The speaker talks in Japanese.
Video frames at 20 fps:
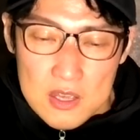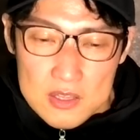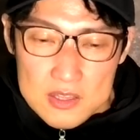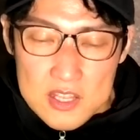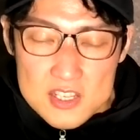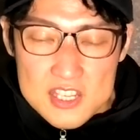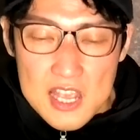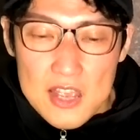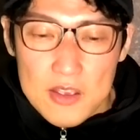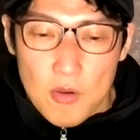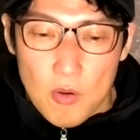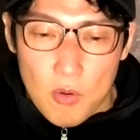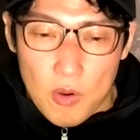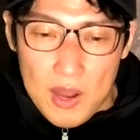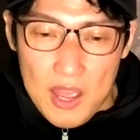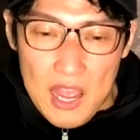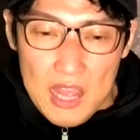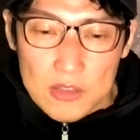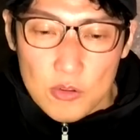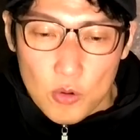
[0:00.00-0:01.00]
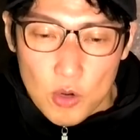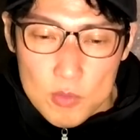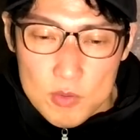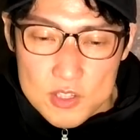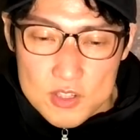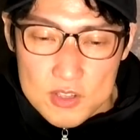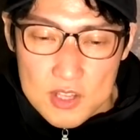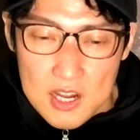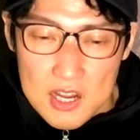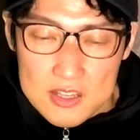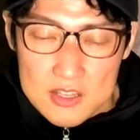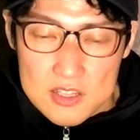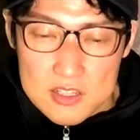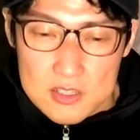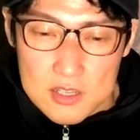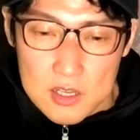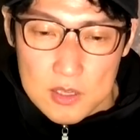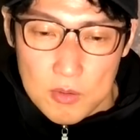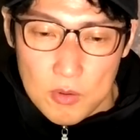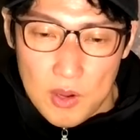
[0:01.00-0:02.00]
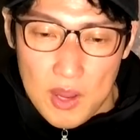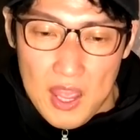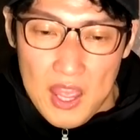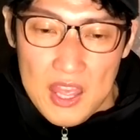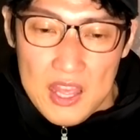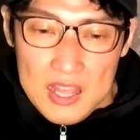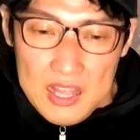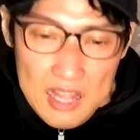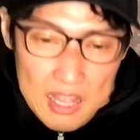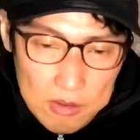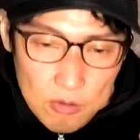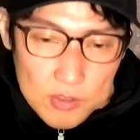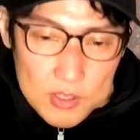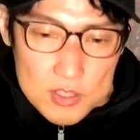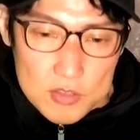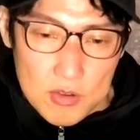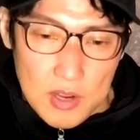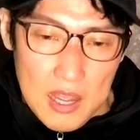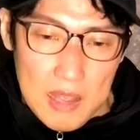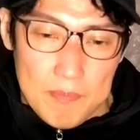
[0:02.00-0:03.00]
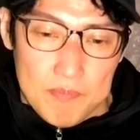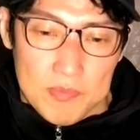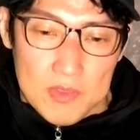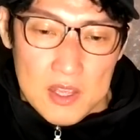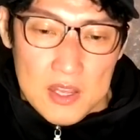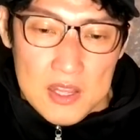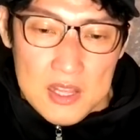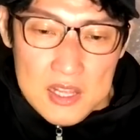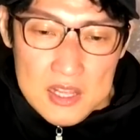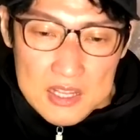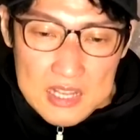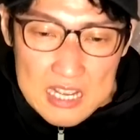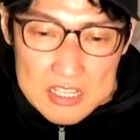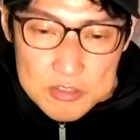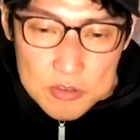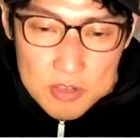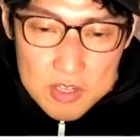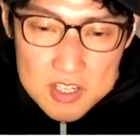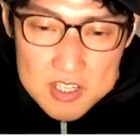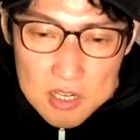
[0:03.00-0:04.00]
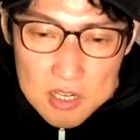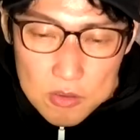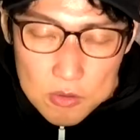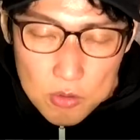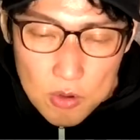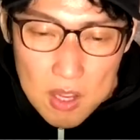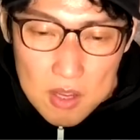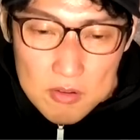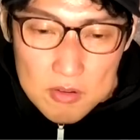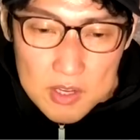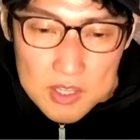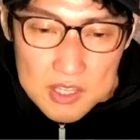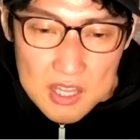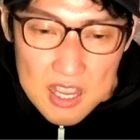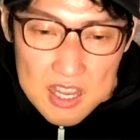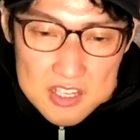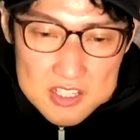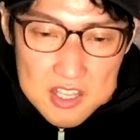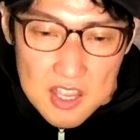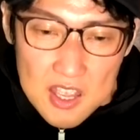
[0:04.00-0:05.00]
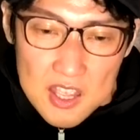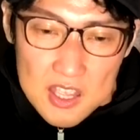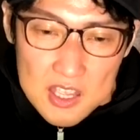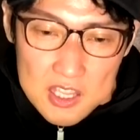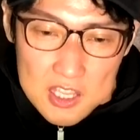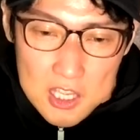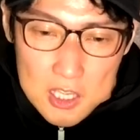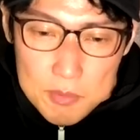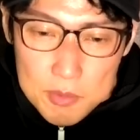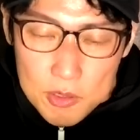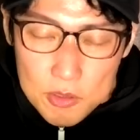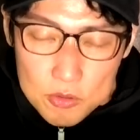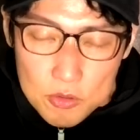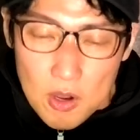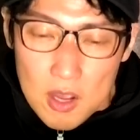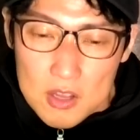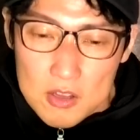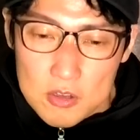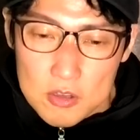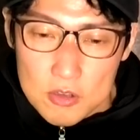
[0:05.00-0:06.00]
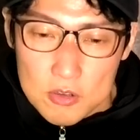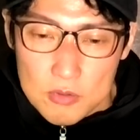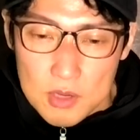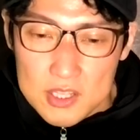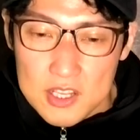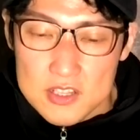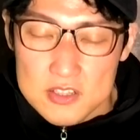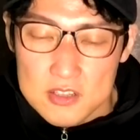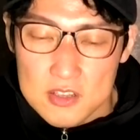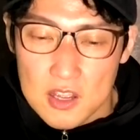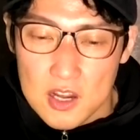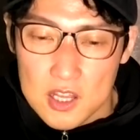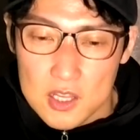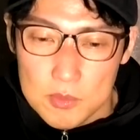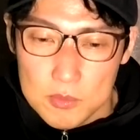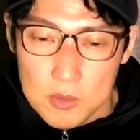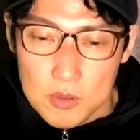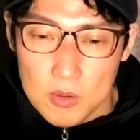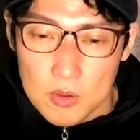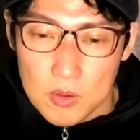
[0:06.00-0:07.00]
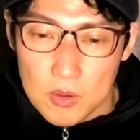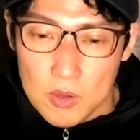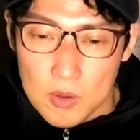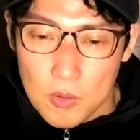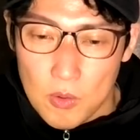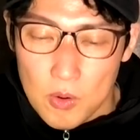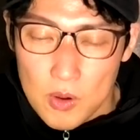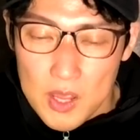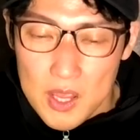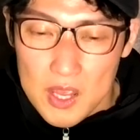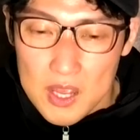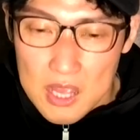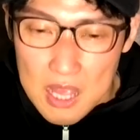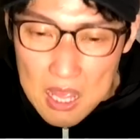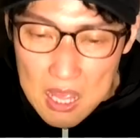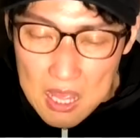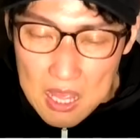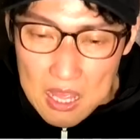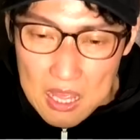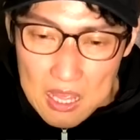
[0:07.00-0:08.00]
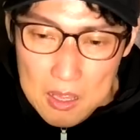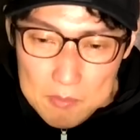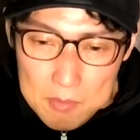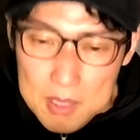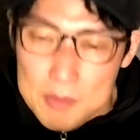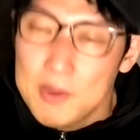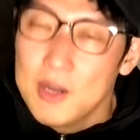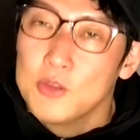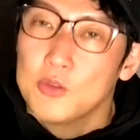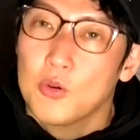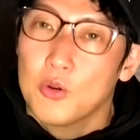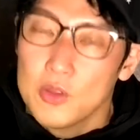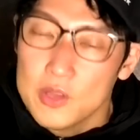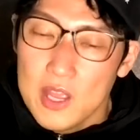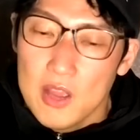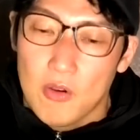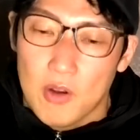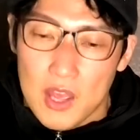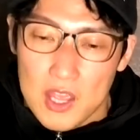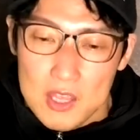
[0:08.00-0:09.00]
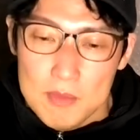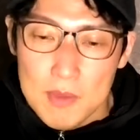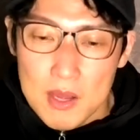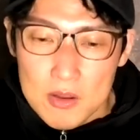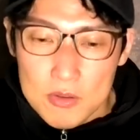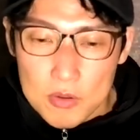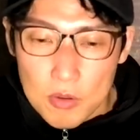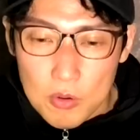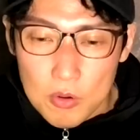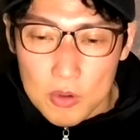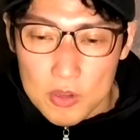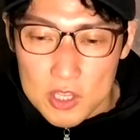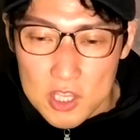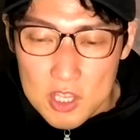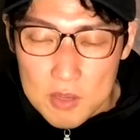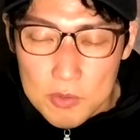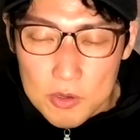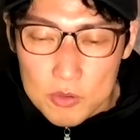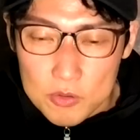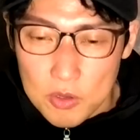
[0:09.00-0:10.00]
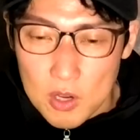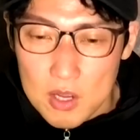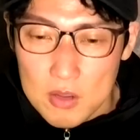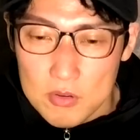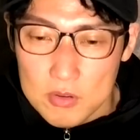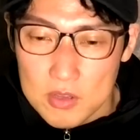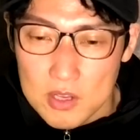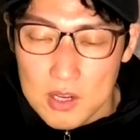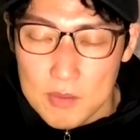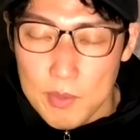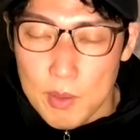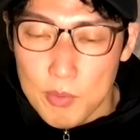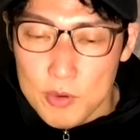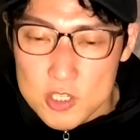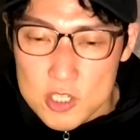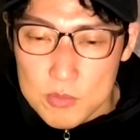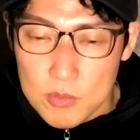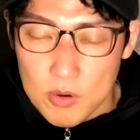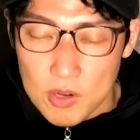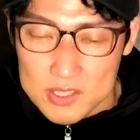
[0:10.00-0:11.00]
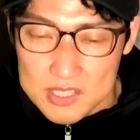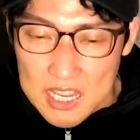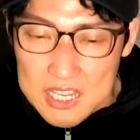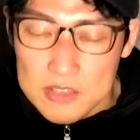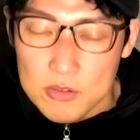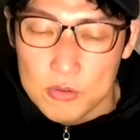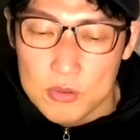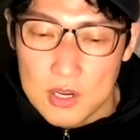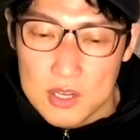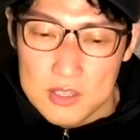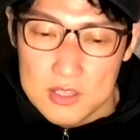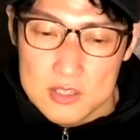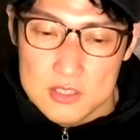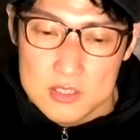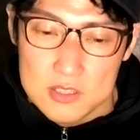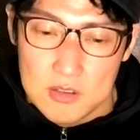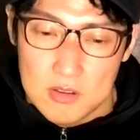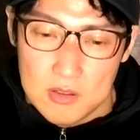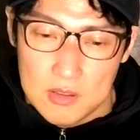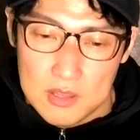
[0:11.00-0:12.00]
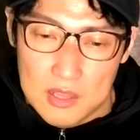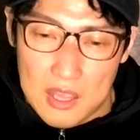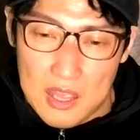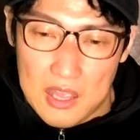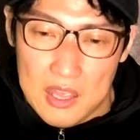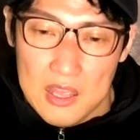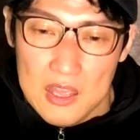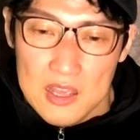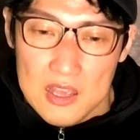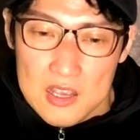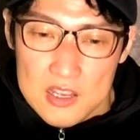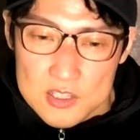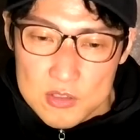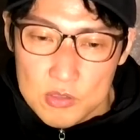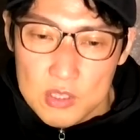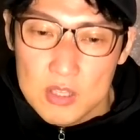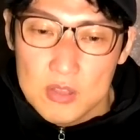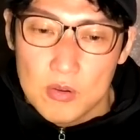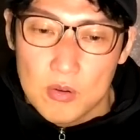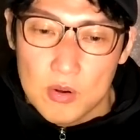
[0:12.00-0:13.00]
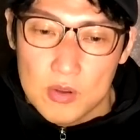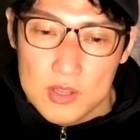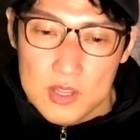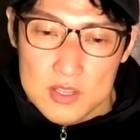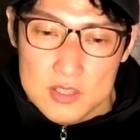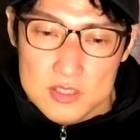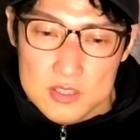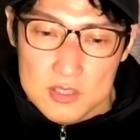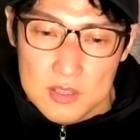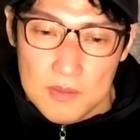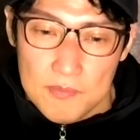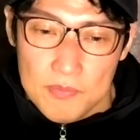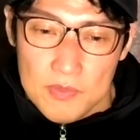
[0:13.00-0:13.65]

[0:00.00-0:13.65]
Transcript: で、最後これ。あとこれもついでなんですけれども、これ。はい、これです、これ。ガソリのトラックに対して EV のトラックはですけれども、これが、まあ今のところね、これ、今のところ EV のトラックっていうのはめぼしいものがないってことなんですよね。そんなところです。